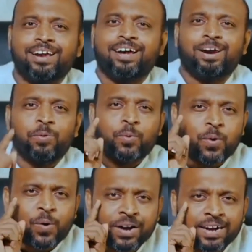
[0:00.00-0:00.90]
ஆனால்
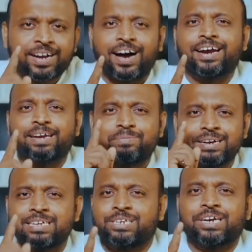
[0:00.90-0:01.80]
ஒரு
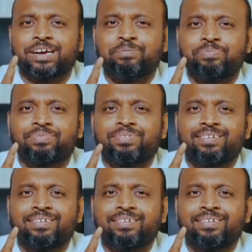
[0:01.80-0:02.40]
காரியம் நிச்சயம்